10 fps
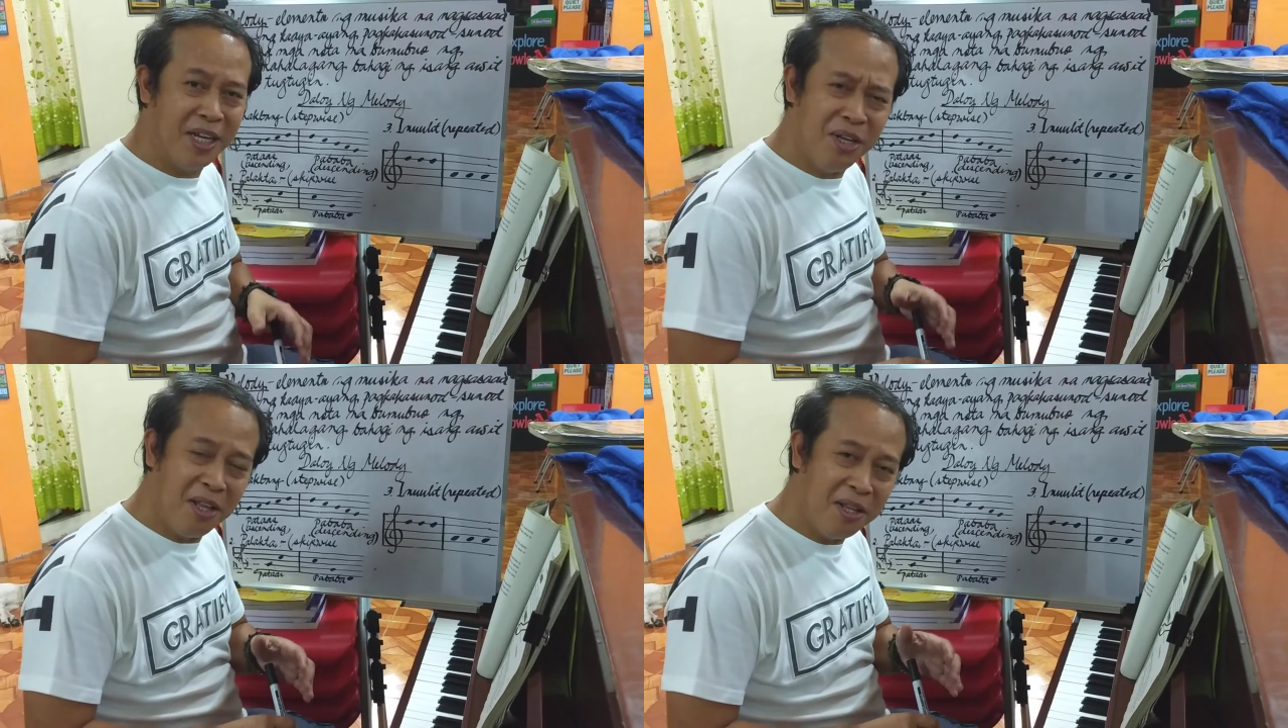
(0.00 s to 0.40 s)

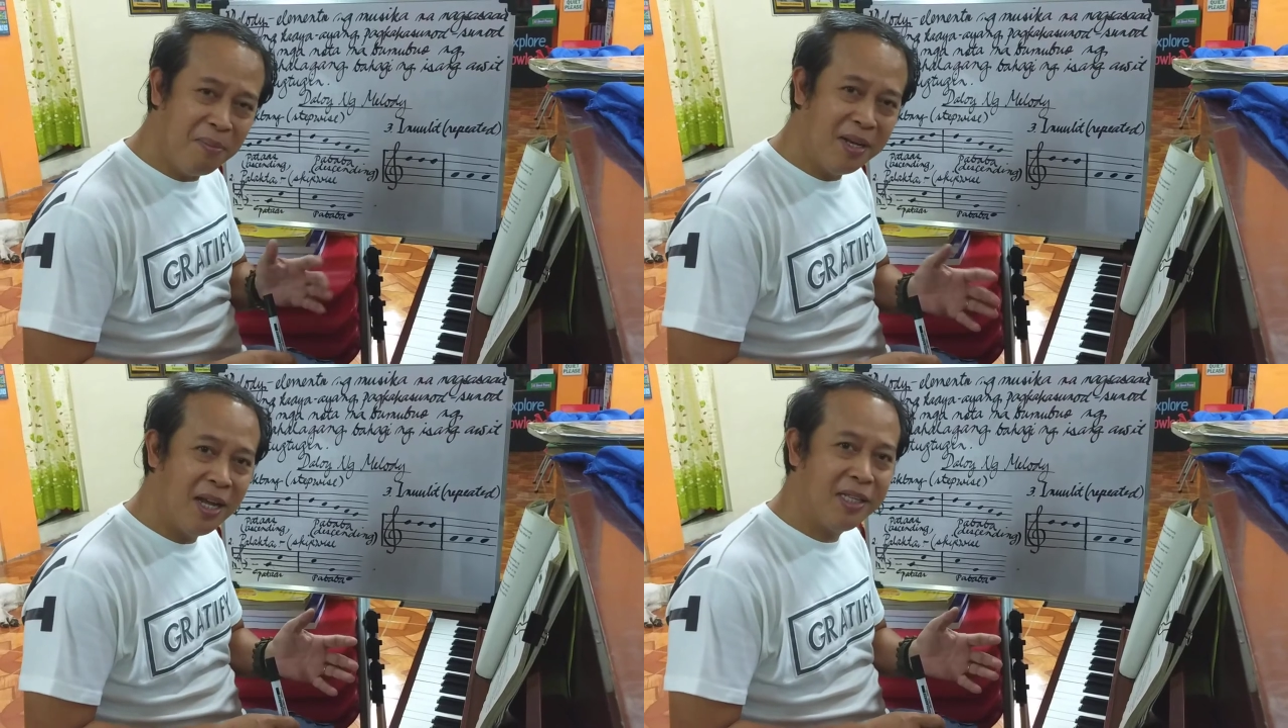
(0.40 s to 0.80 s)
Ngayon na
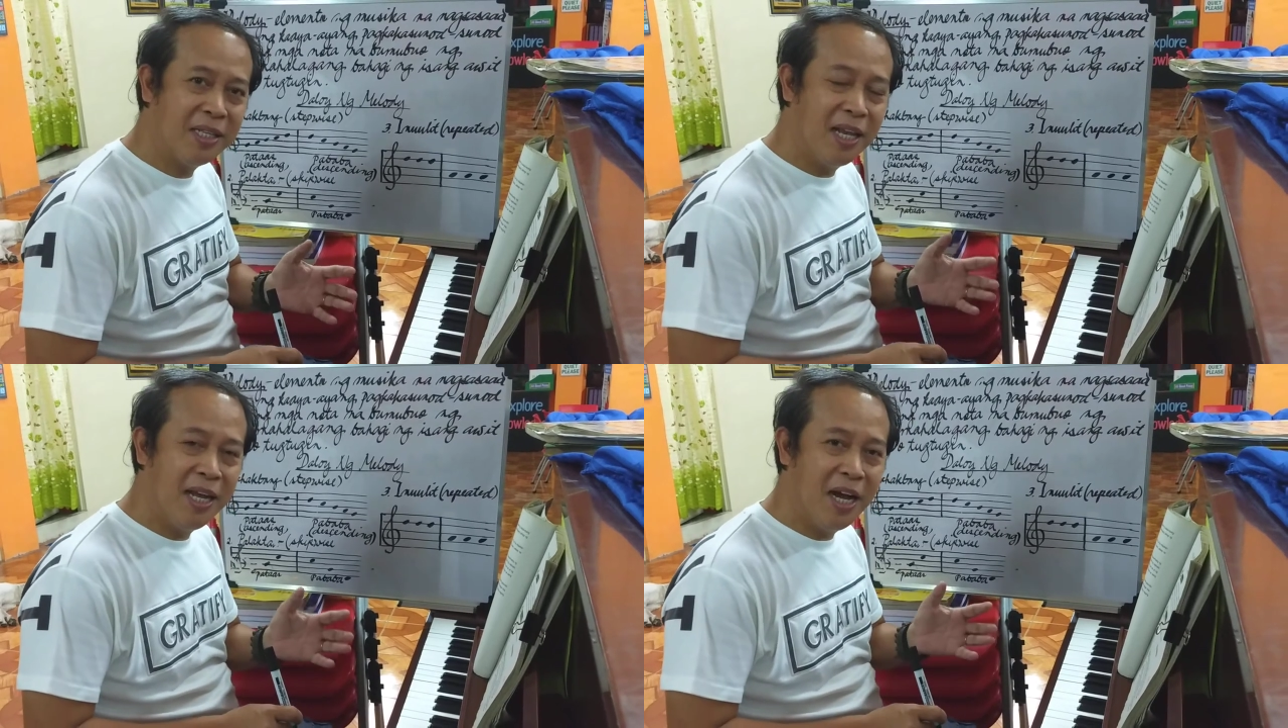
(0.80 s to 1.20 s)
naman ay
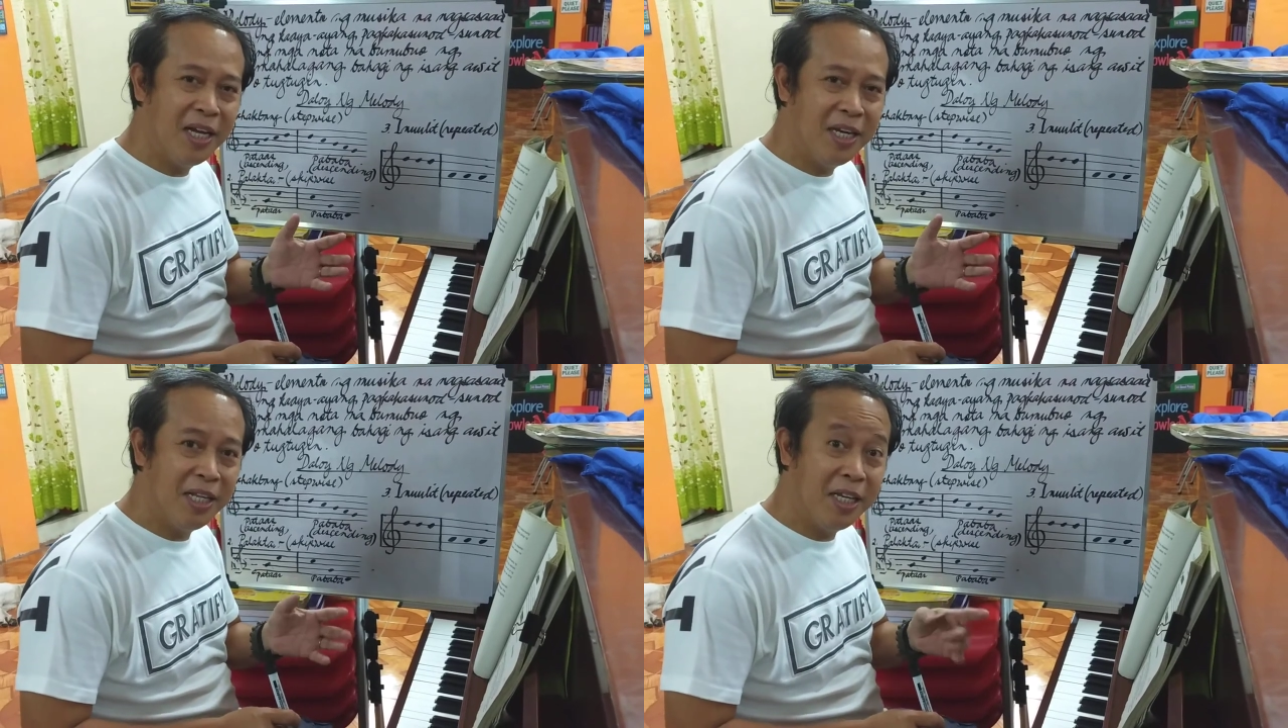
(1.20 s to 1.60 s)

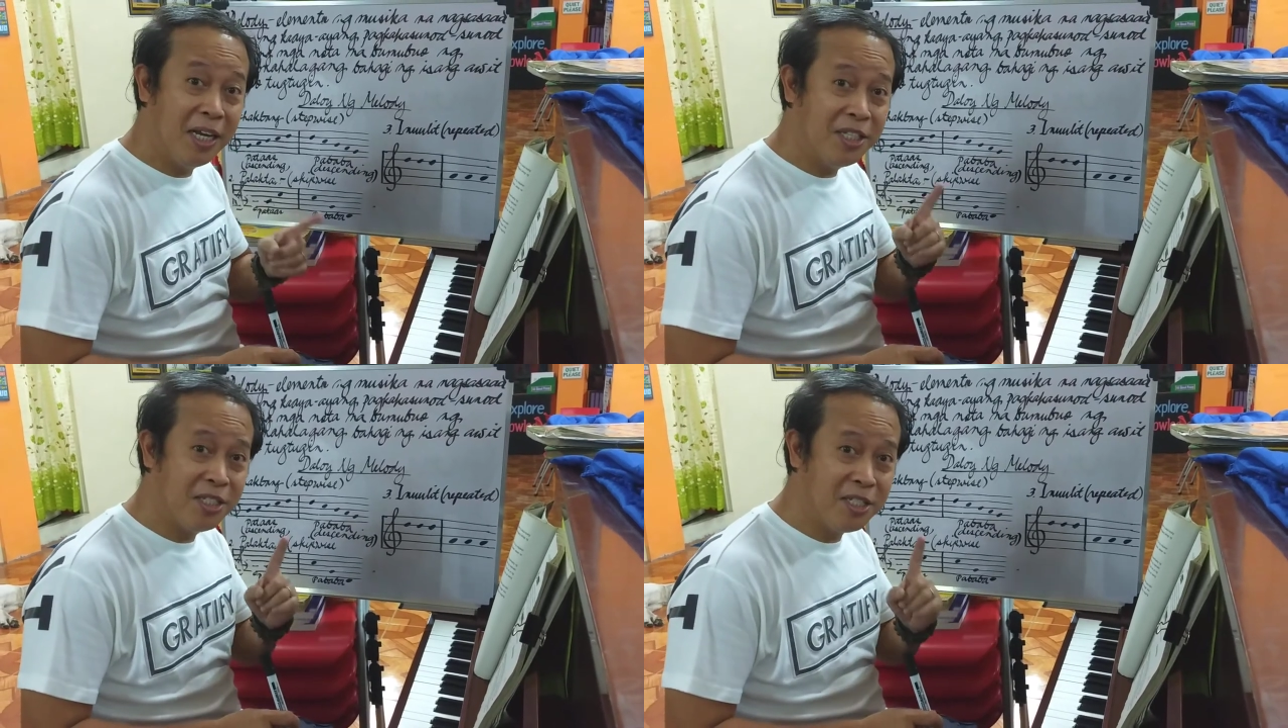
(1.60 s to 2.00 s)
tatalakayin natin
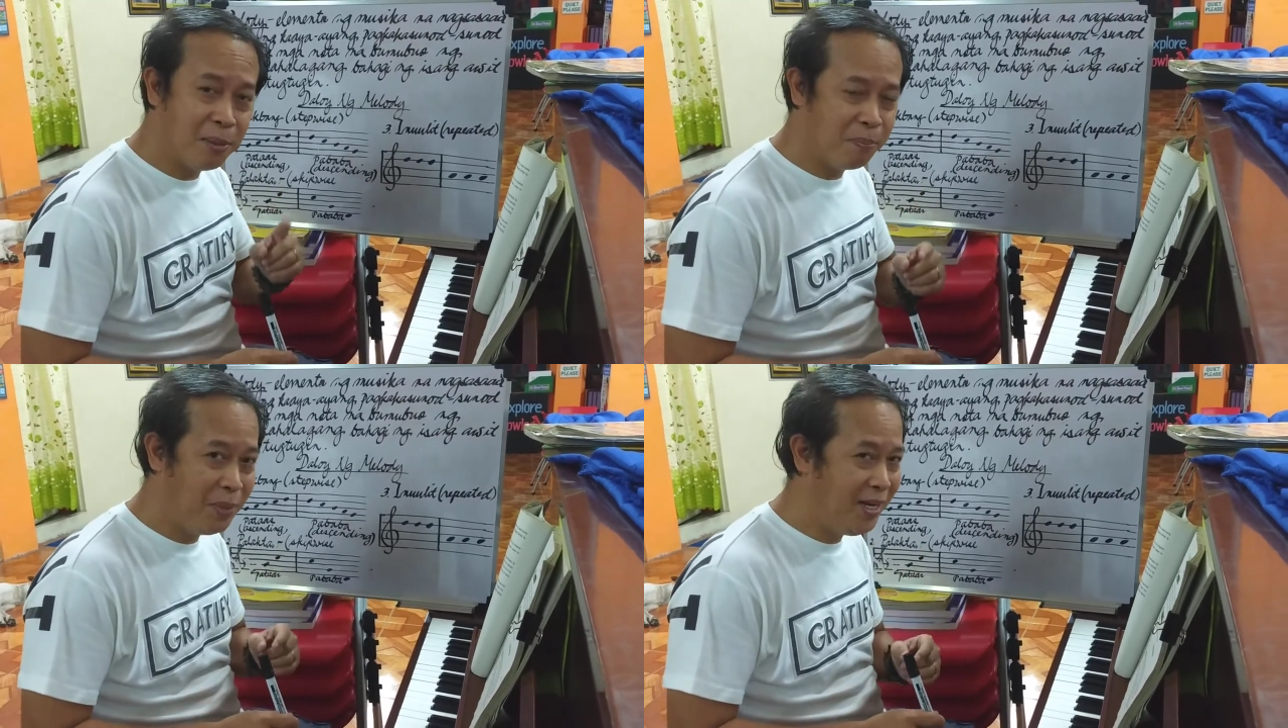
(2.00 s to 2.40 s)
ang isa sa